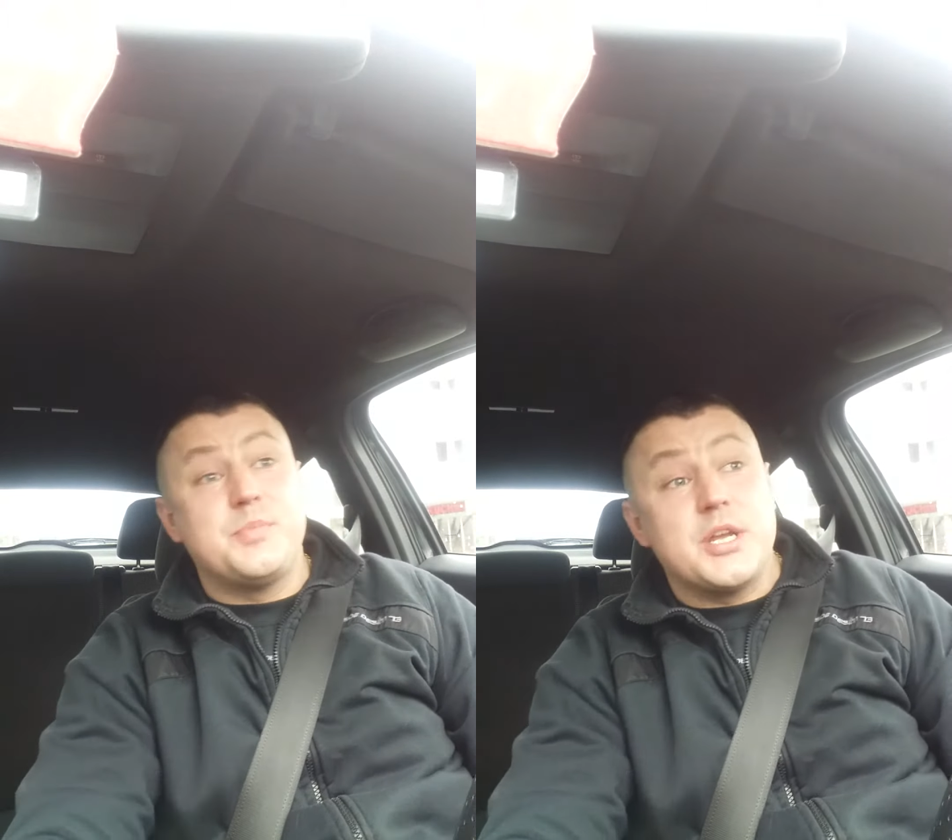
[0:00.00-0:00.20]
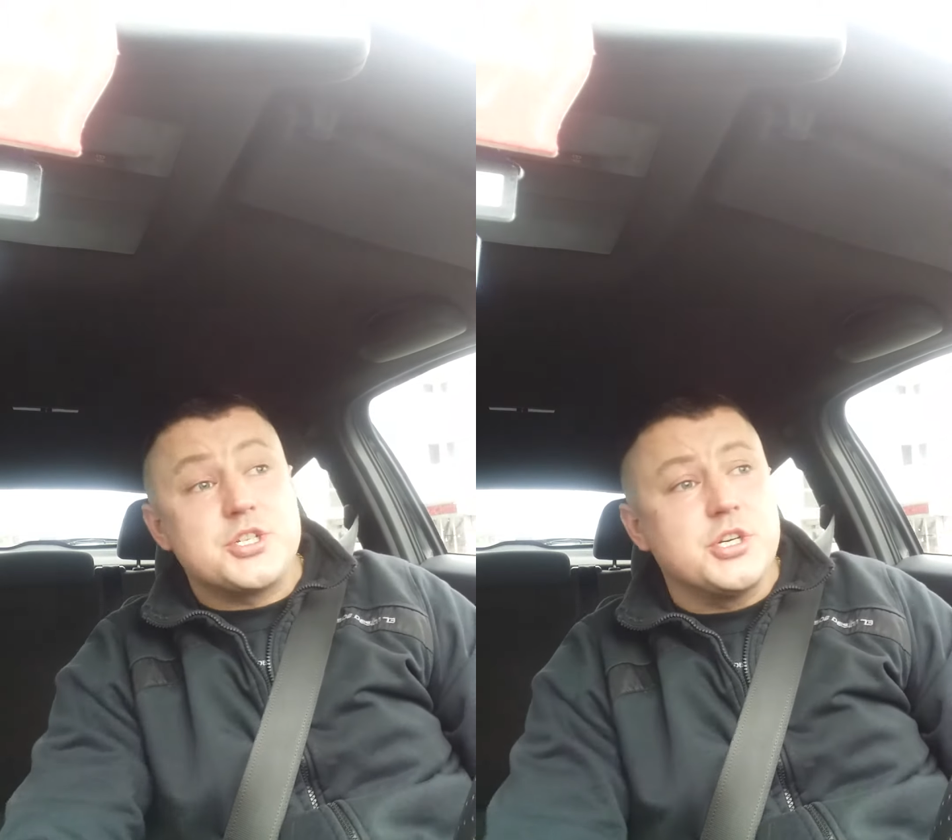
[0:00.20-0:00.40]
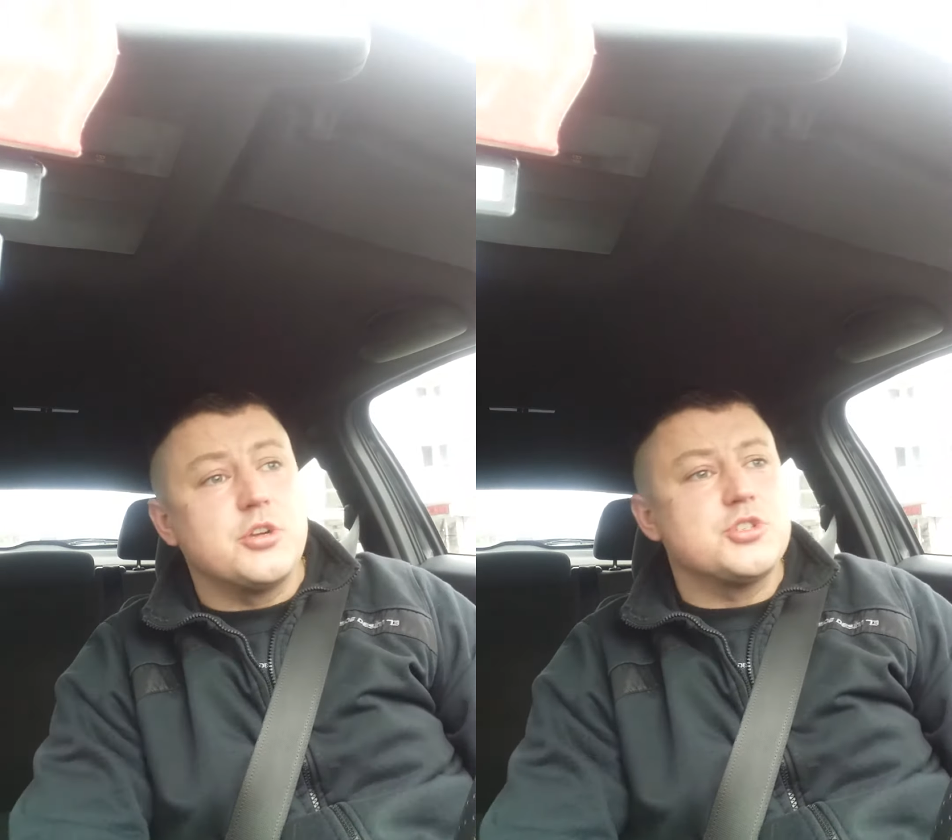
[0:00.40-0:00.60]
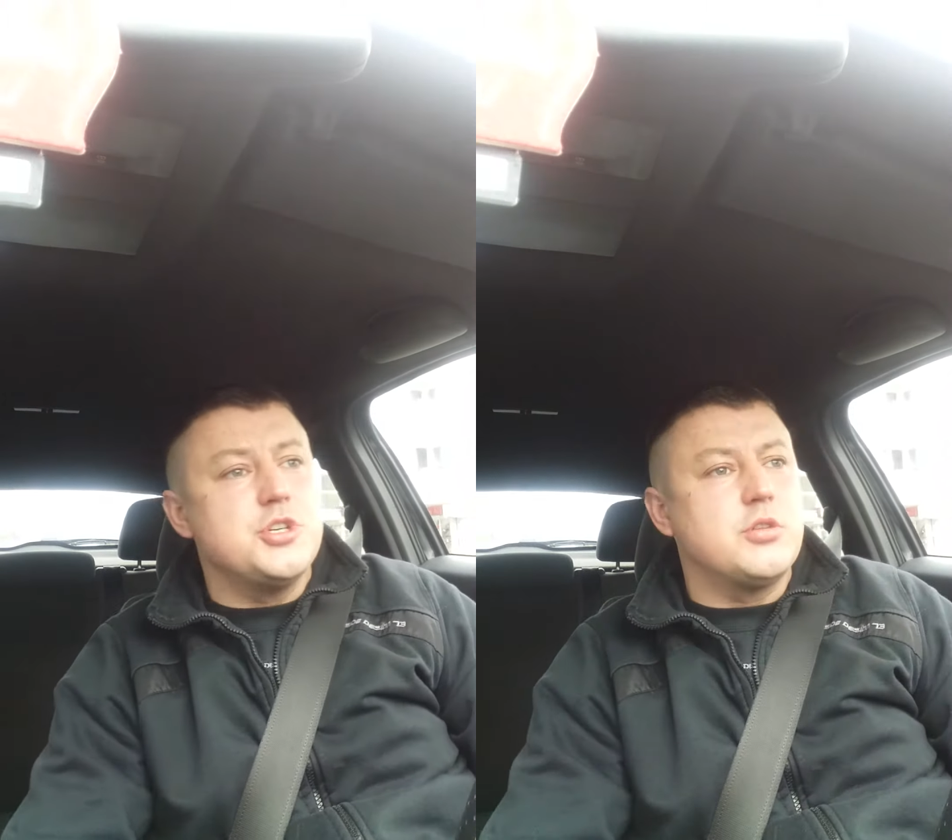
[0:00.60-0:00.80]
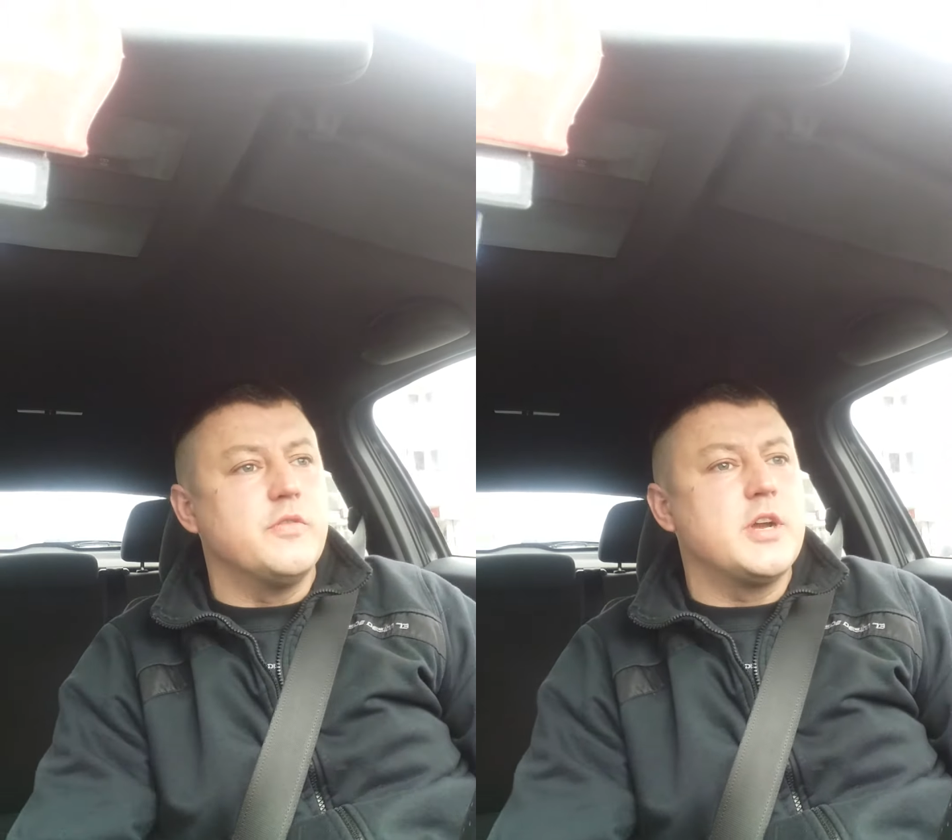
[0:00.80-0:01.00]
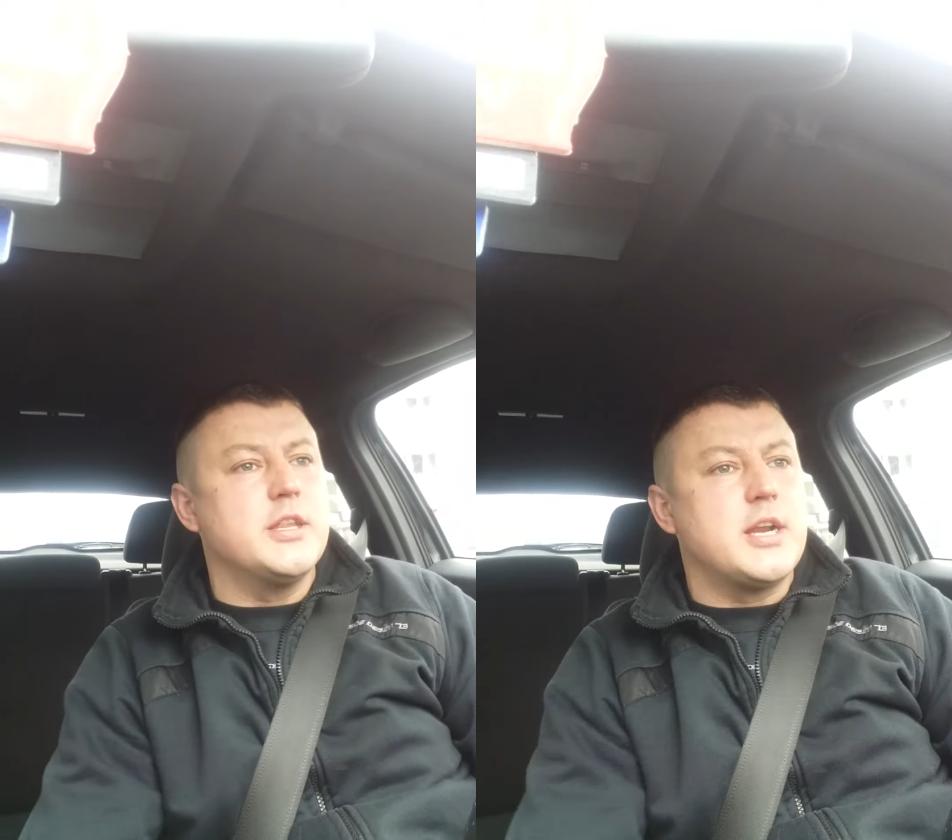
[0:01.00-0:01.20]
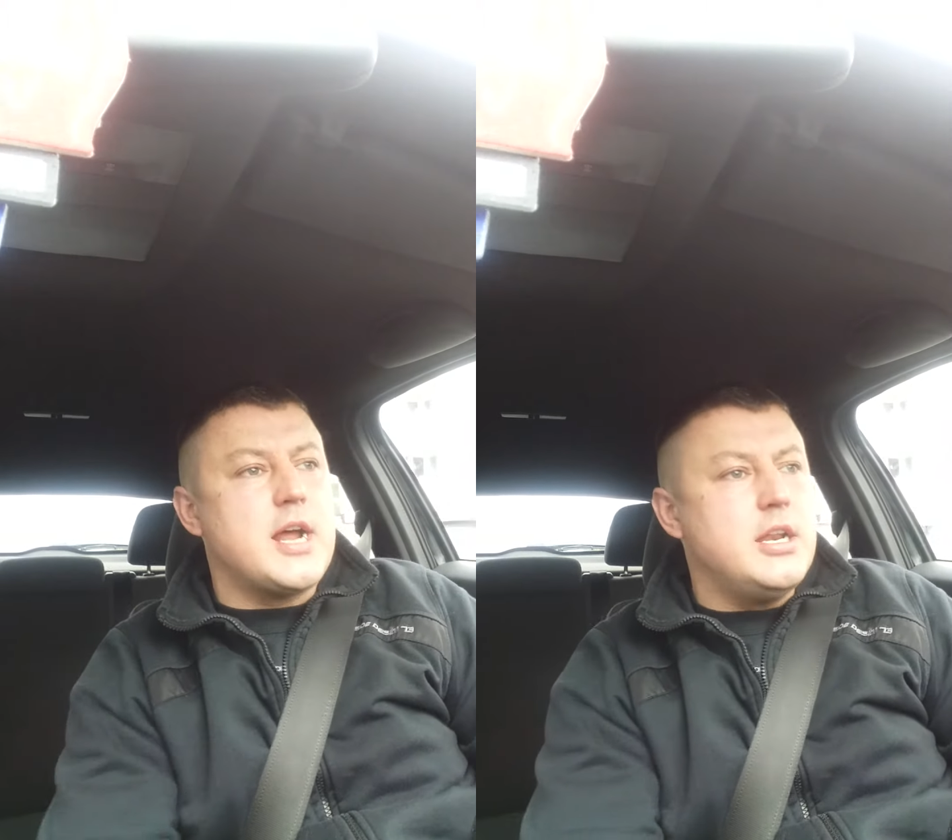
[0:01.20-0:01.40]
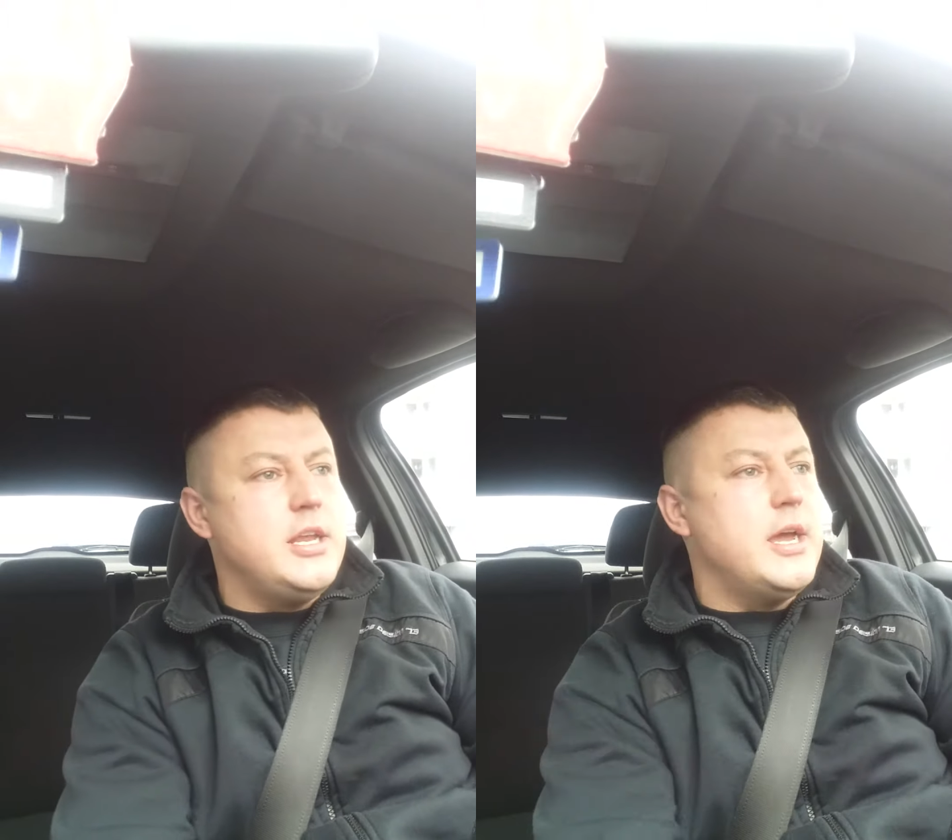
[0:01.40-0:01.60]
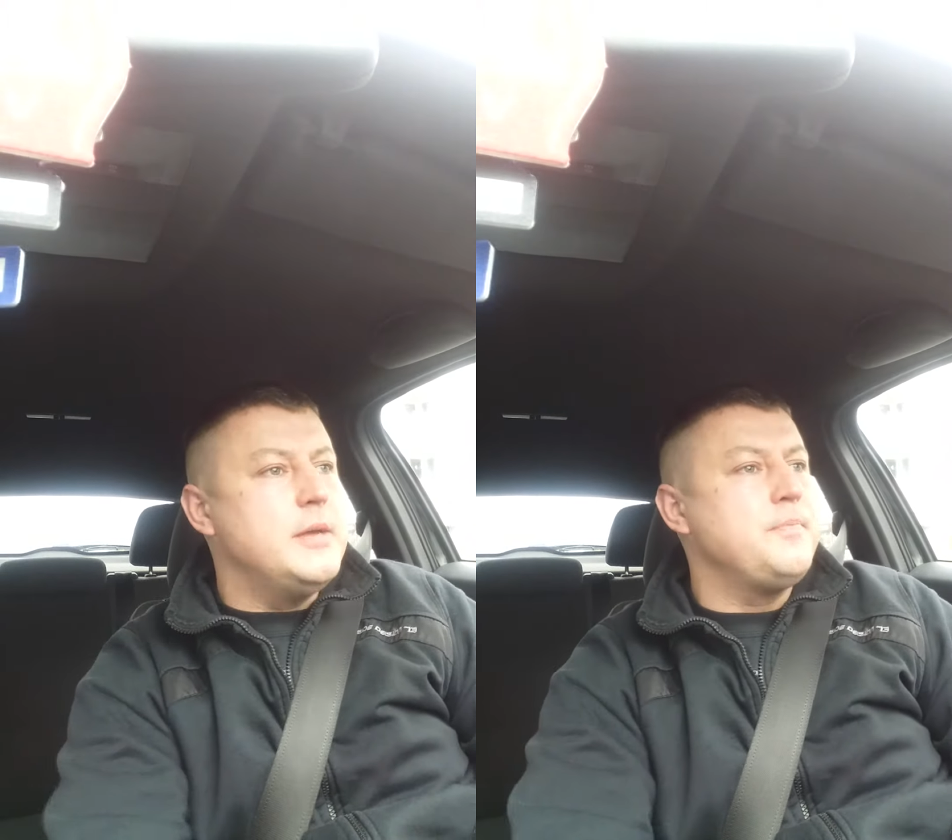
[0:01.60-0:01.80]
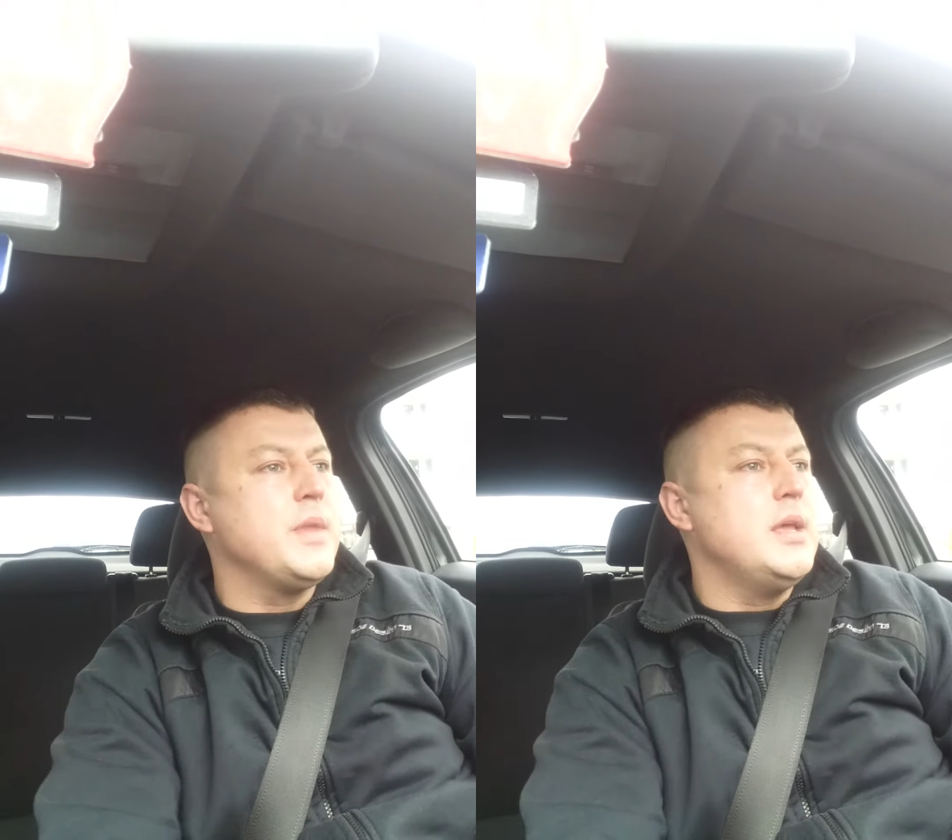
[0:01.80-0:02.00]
z pierwszych roczników generalnie